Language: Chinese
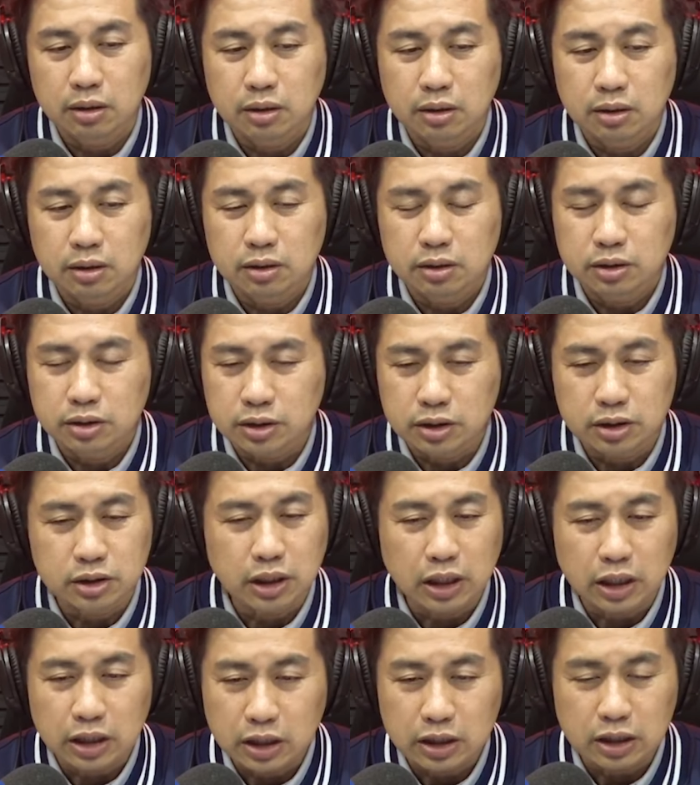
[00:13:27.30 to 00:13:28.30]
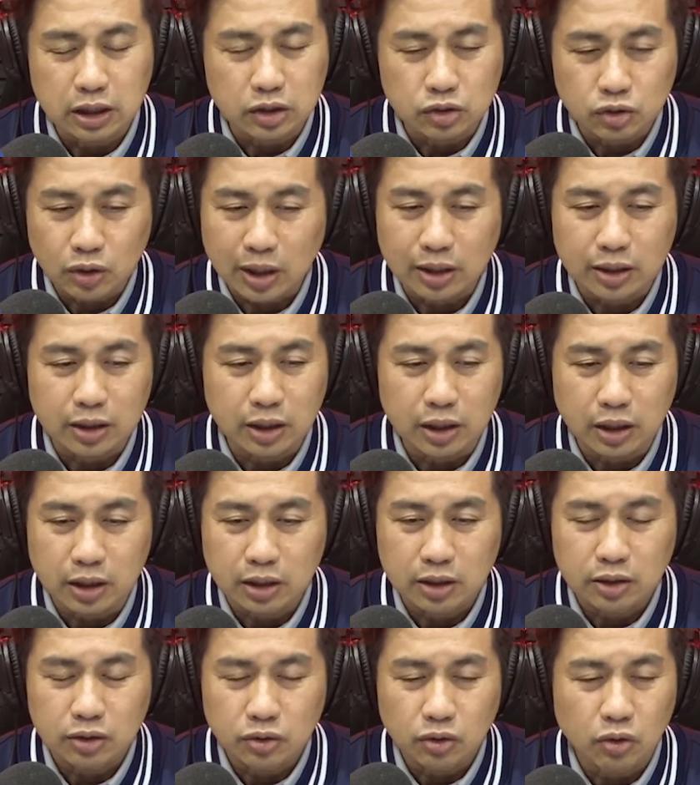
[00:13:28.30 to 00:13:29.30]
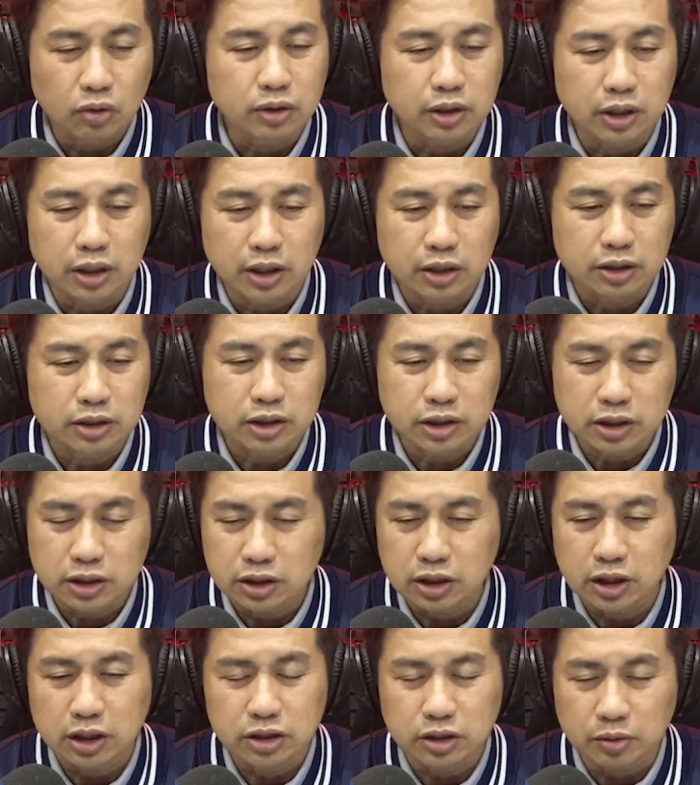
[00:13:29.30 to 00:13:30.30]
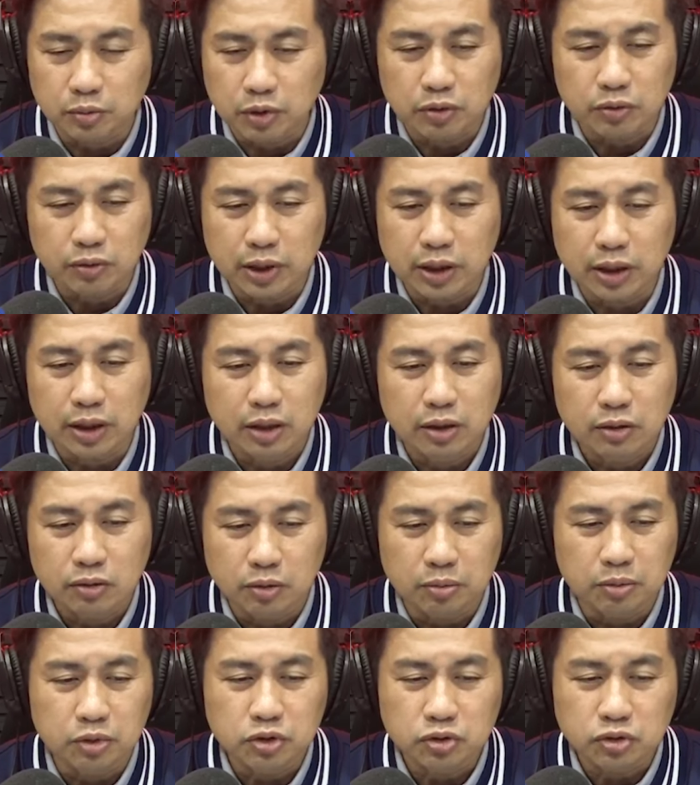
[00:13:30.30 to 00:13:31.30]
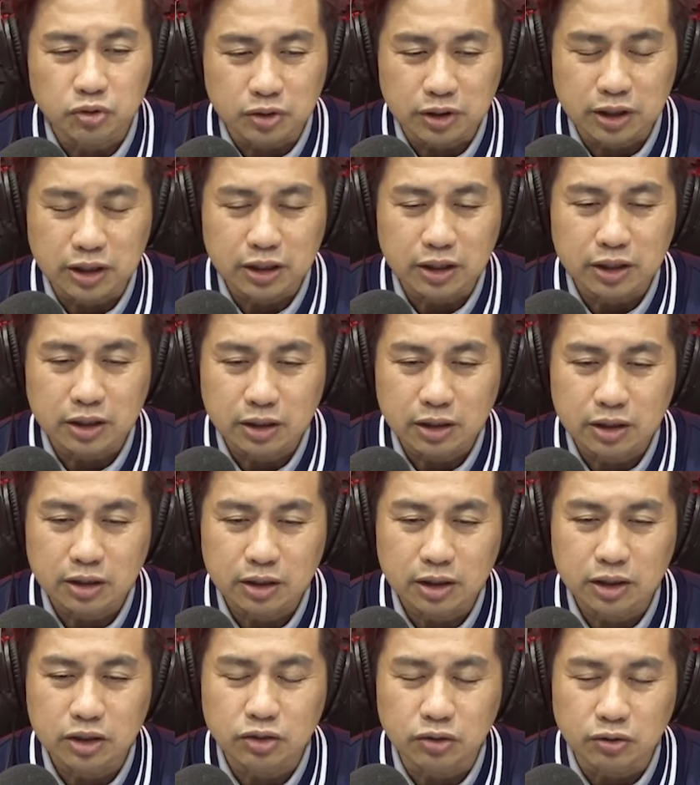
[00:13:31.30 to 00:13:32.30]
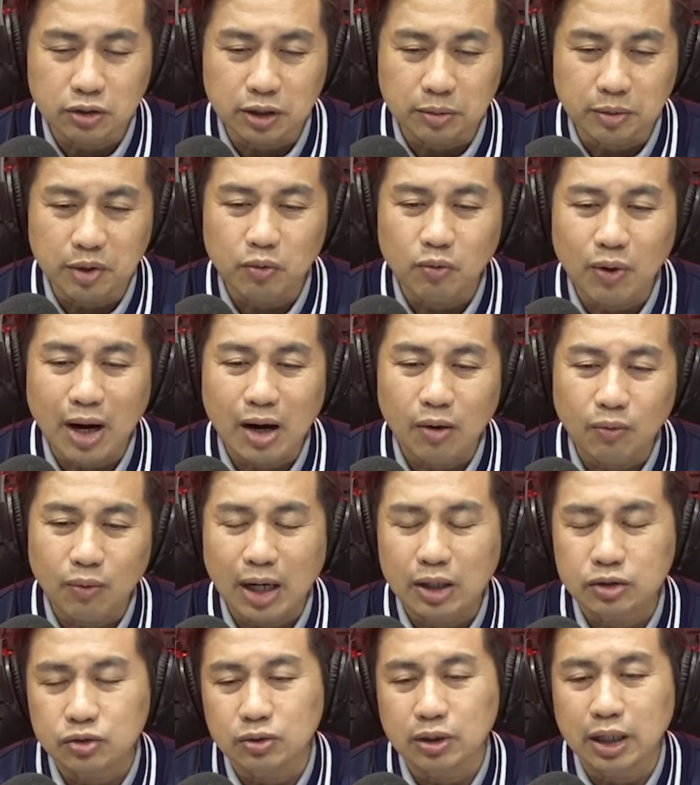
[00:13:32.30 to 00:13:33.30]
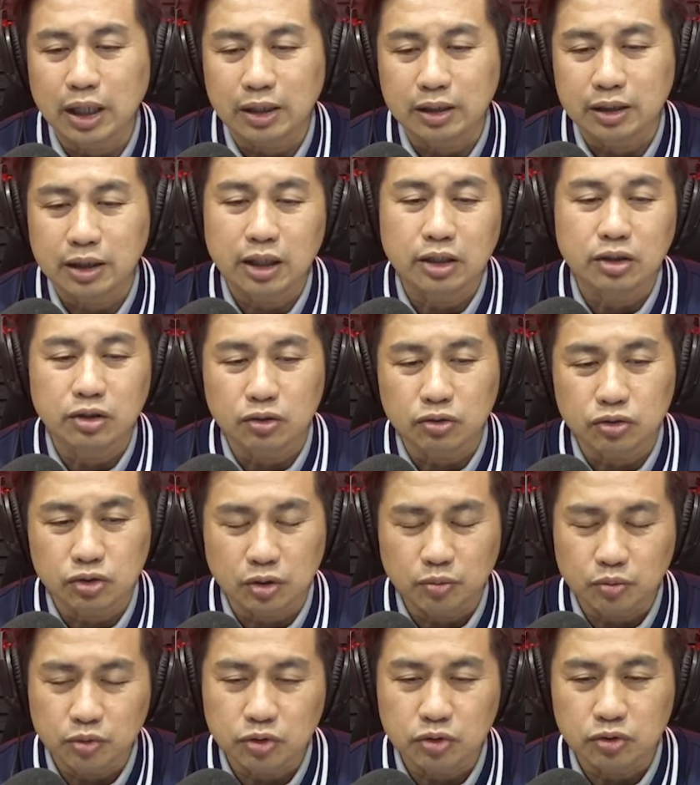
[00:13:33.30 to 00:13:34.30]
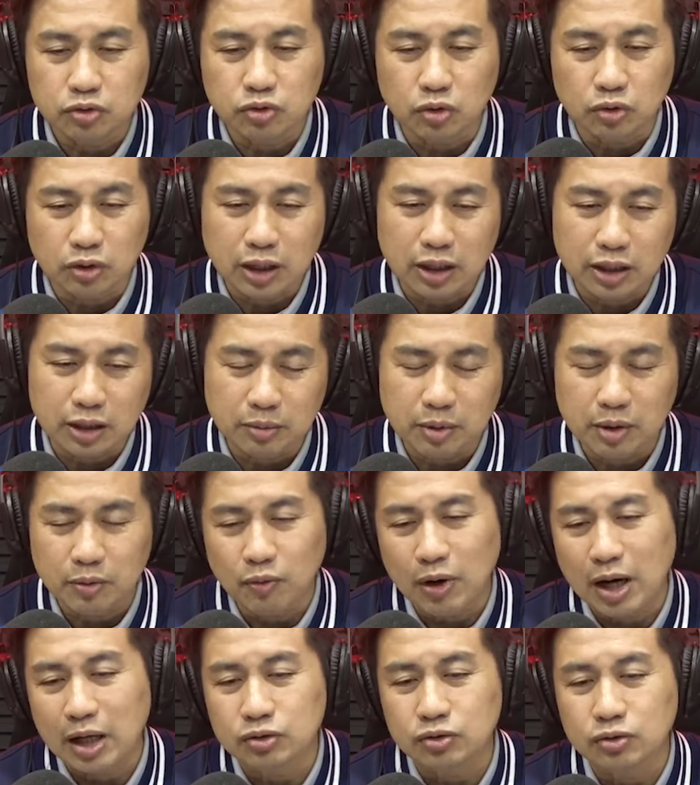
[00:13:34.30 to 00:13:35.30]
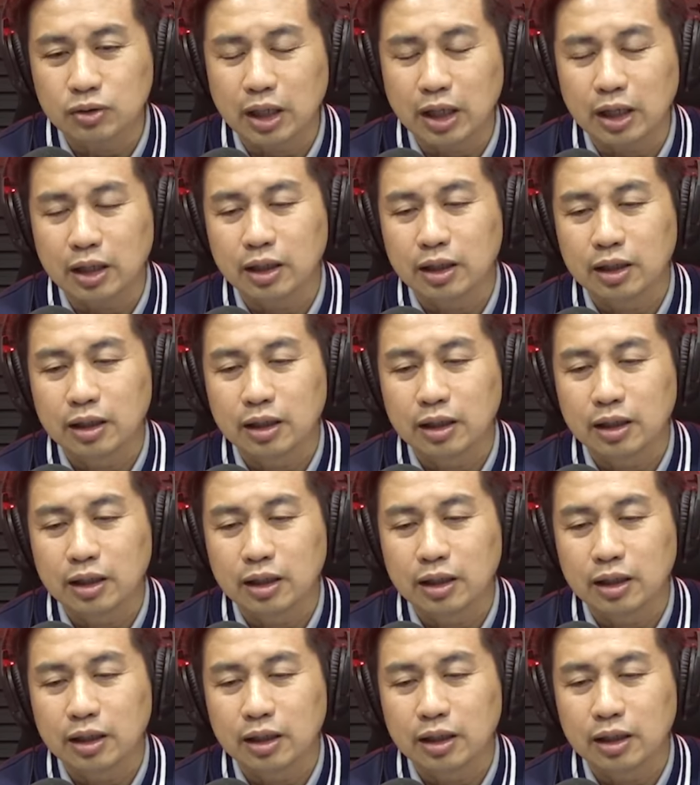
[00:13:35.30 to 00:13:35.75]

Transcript: 哦、吃的、喝的、穿的、用的、汽车什么鬼，我们是从地。 地球里面挖挖出来，电流全部都从它里面挖出来。